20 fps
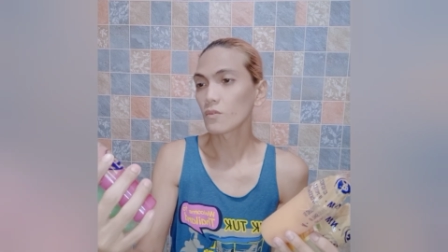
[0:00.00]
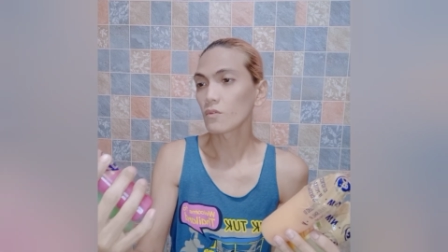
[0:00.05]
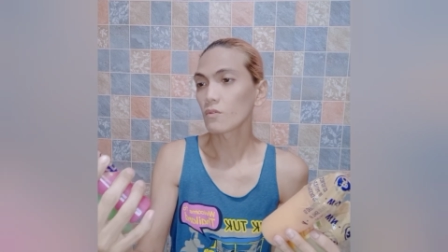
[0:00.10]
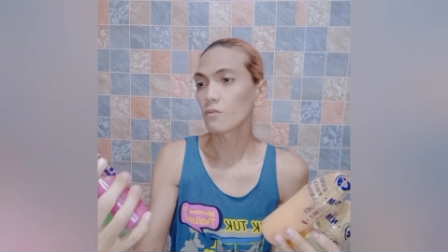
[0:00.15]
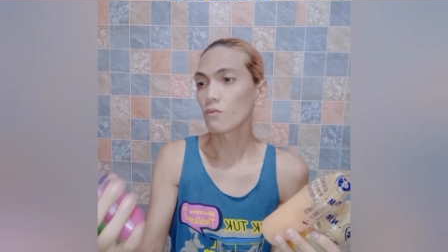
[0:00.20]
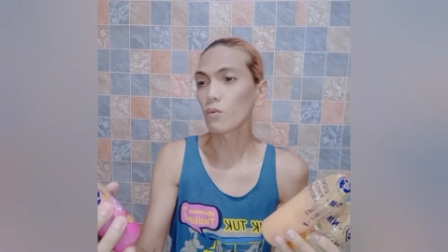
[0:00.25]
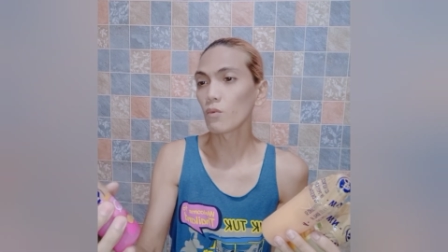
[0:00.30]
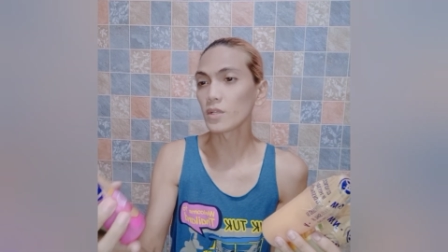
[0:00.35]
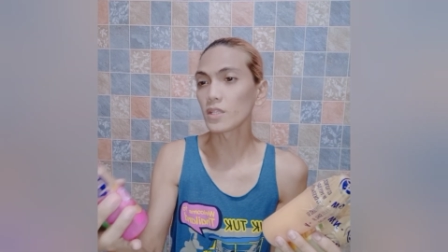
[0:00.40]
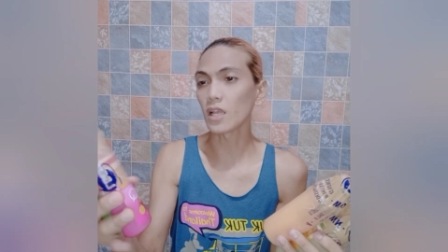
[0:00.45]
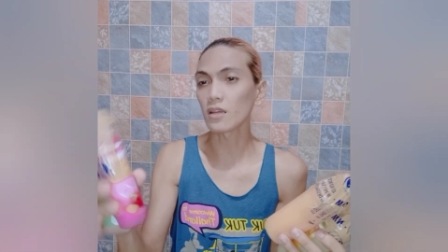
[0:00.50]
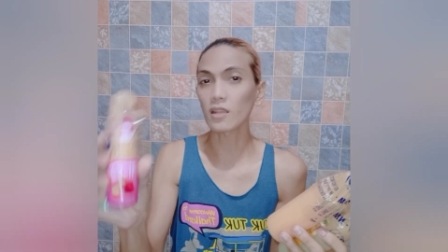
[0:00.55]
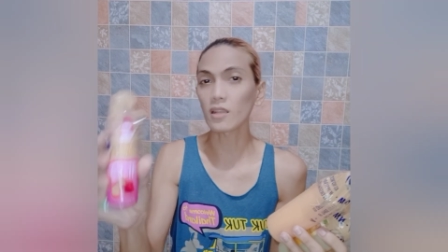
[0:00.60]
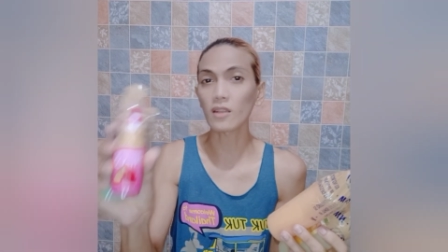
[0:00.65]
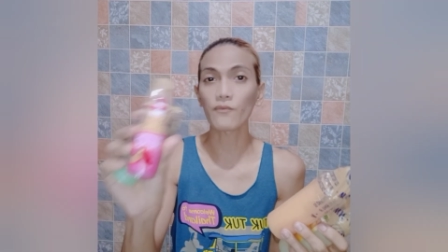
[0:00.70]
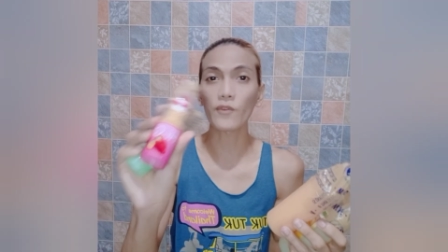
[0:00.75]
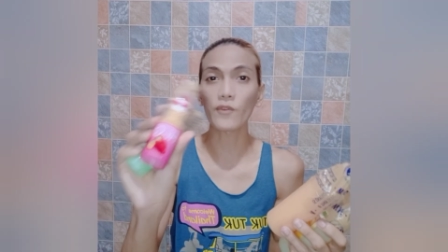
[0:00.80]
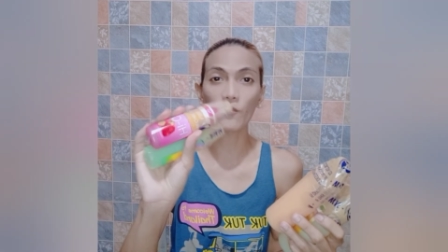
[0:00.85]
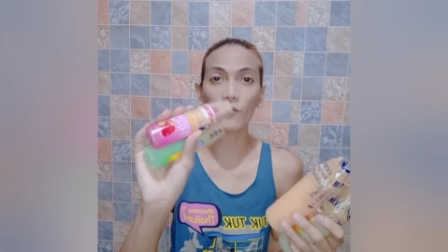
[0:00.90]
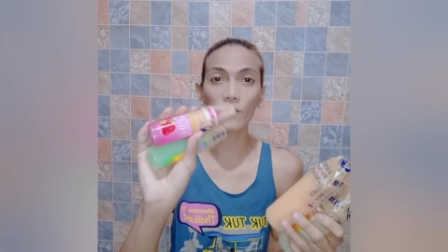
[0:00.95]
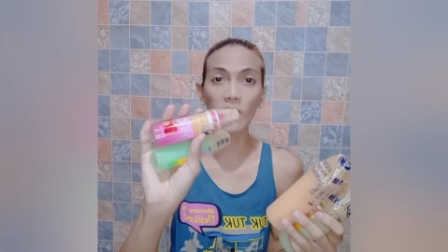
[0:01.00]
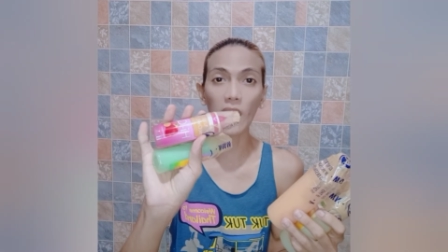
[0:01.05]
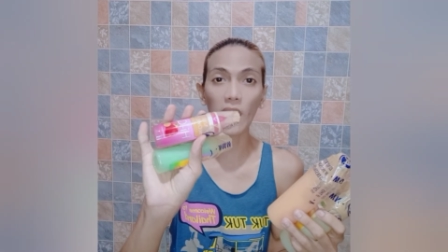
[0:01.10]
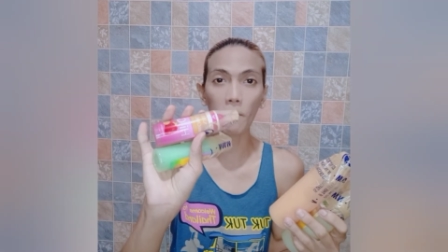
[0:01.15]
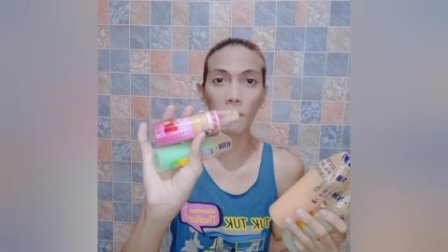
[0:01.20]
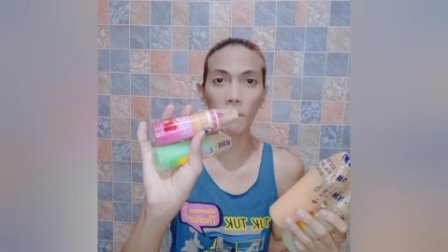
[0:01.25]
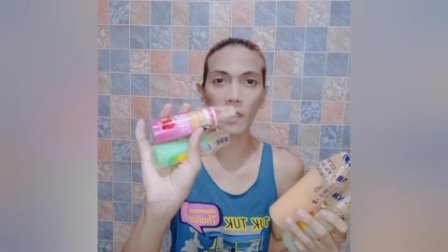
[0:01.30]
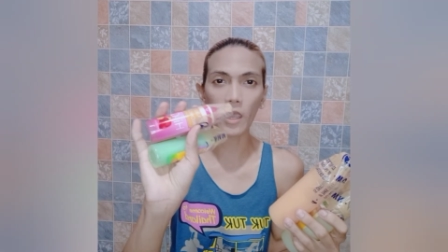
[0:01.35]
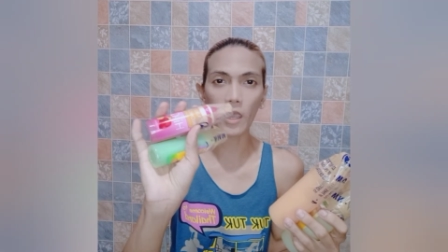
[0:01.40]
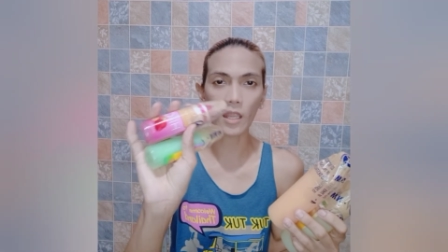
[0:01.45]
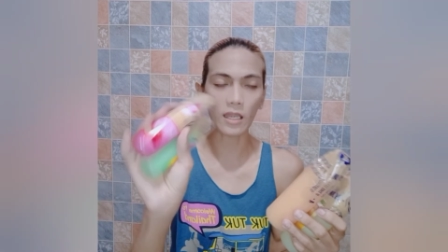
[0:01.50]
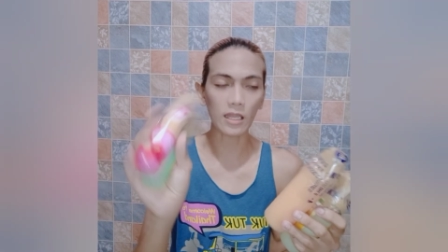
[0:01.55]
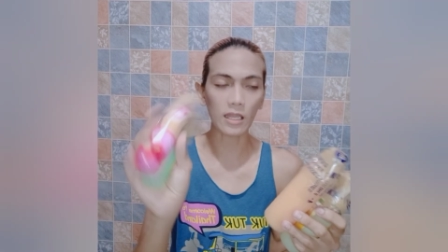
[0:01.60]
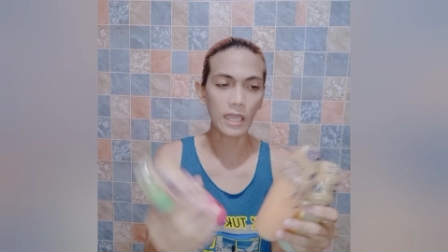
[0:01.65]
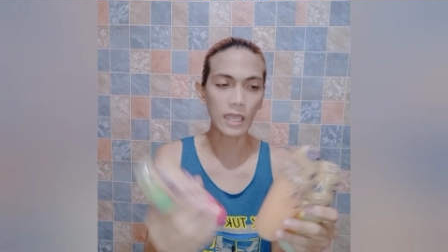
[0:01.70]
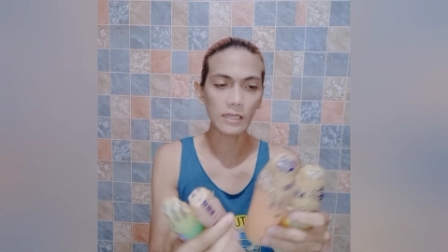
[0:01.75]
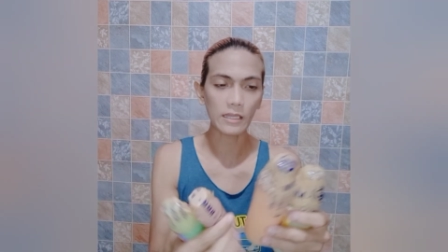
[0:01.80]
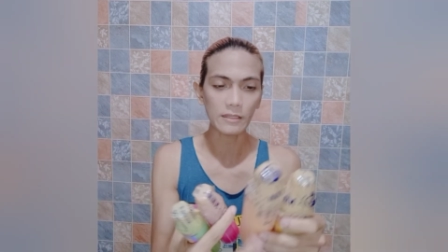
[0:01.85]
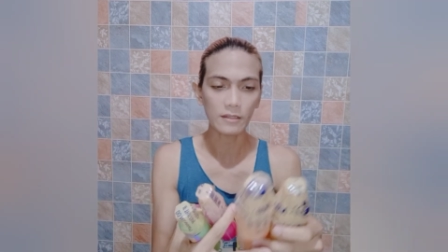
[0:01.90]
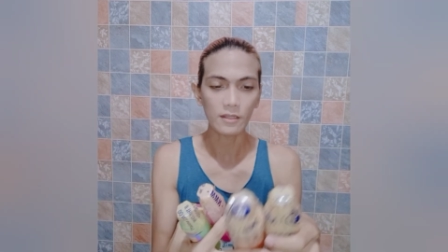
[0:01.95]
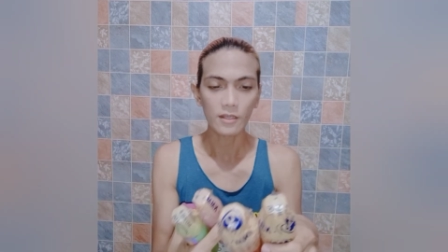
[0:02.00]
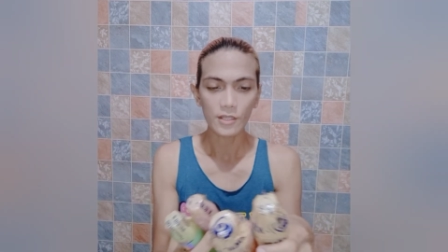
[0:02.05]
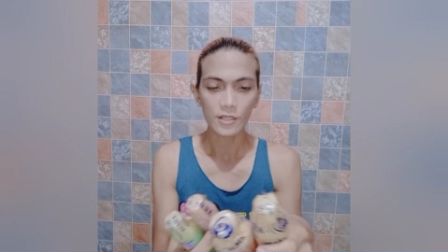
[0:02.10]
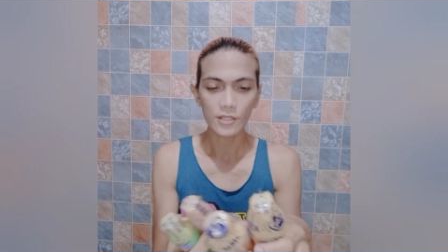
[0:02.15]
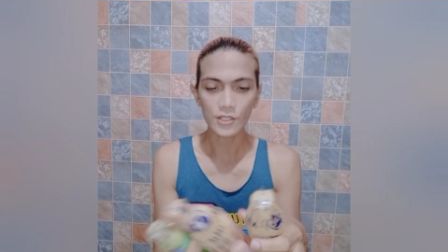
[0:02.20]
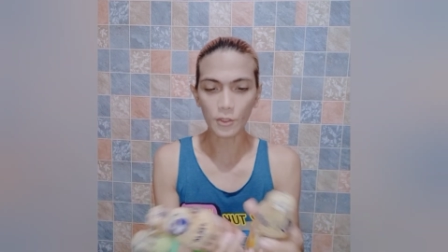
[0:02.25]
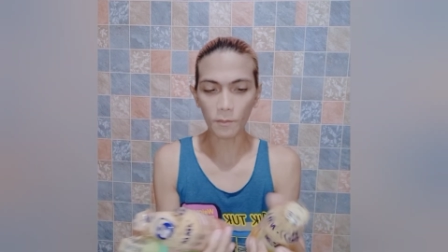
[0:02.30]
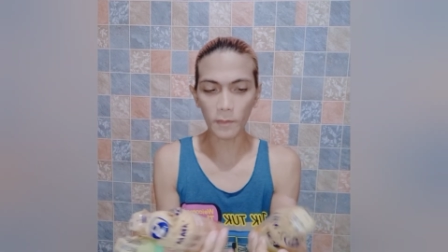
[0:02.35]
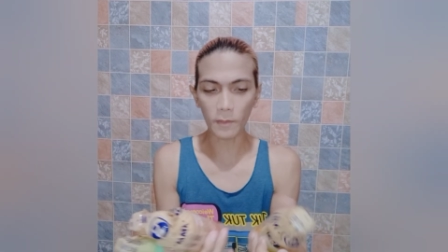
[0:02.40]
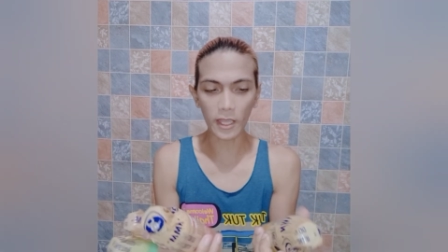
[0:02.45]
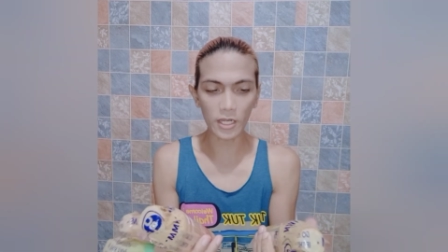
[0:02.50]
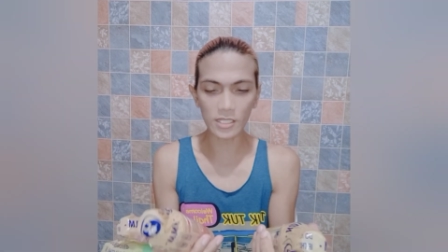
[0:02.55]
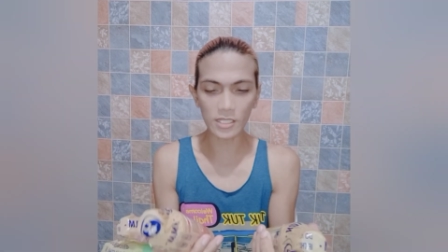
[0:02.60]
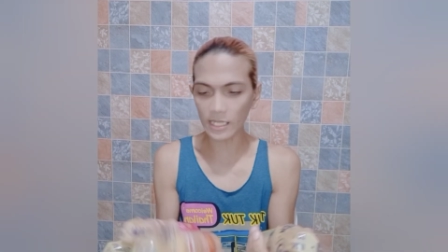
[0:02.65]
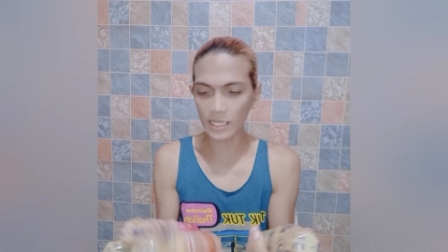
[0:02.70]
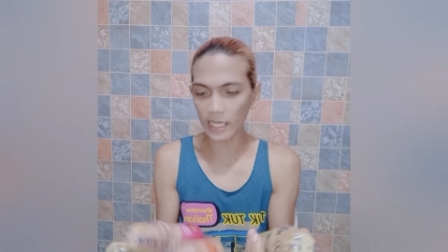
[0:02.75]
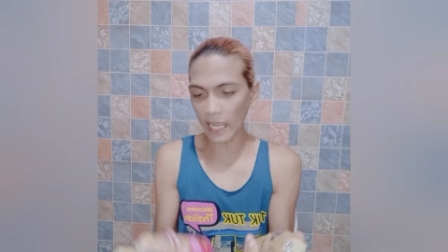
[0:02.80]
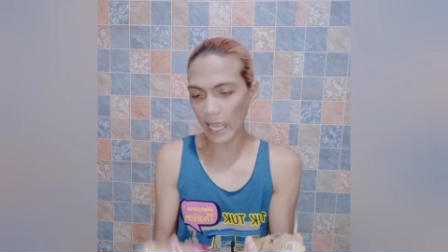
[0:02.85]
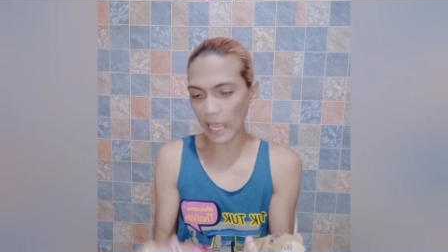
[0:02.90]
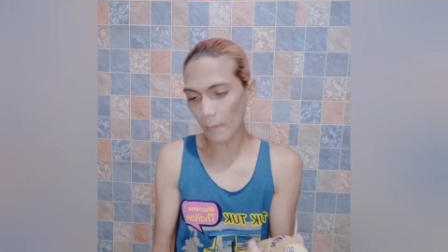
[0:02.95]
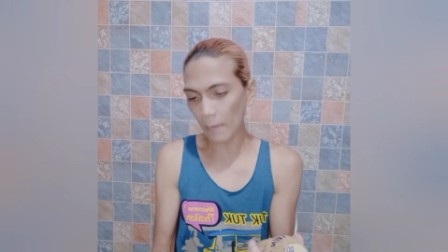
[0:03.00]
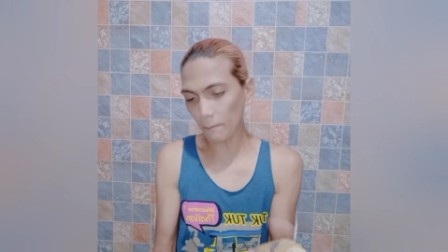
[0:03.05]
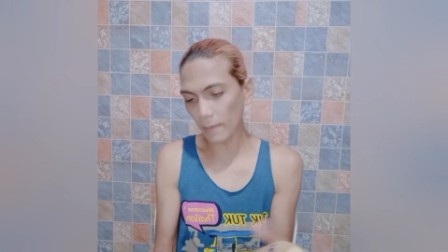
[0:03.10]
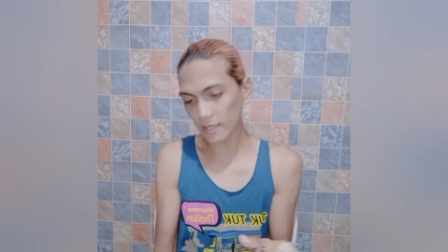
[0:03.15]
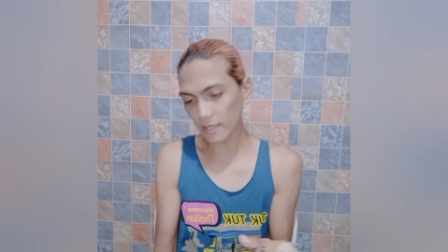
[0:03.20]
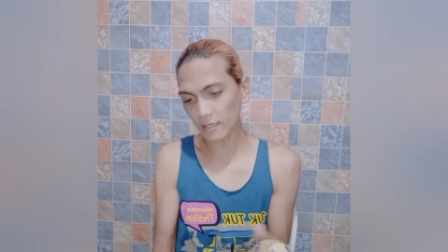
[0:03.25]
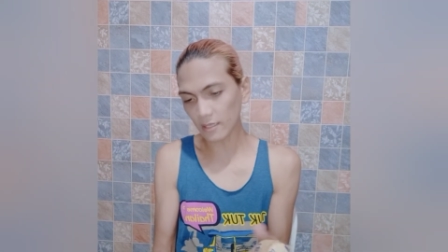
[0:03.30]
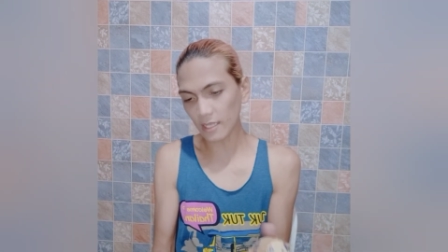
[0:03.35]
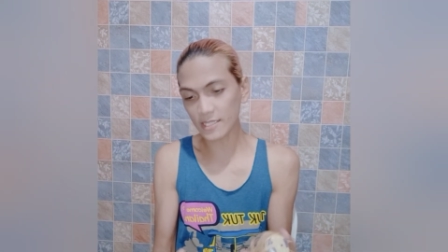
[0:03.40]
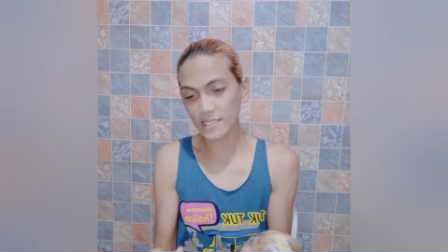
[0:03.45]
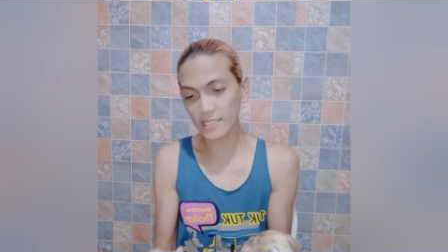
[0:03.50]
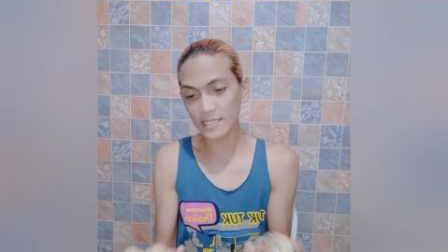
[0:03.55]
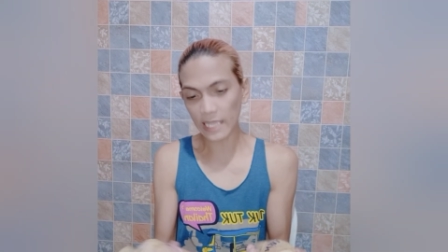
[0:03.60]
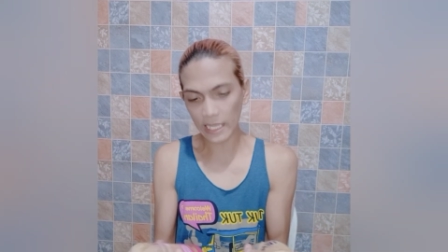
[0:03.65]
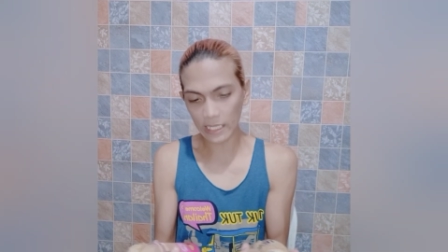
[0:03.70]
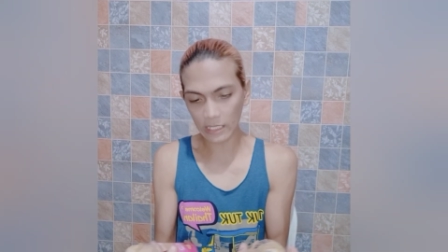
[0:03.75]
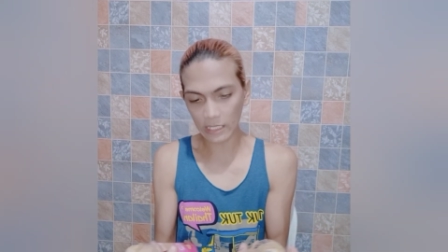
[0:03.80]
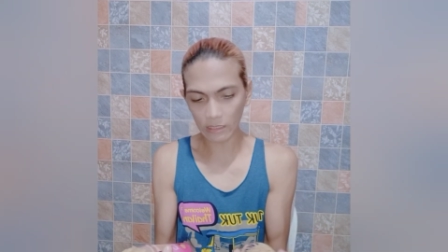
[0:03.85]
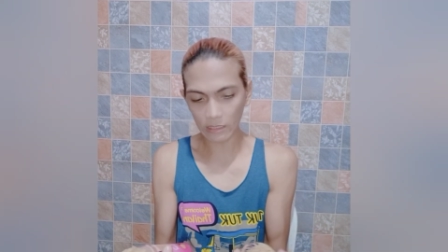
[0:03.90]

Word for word: 150 ml, yan. So, meron silang apat na scent.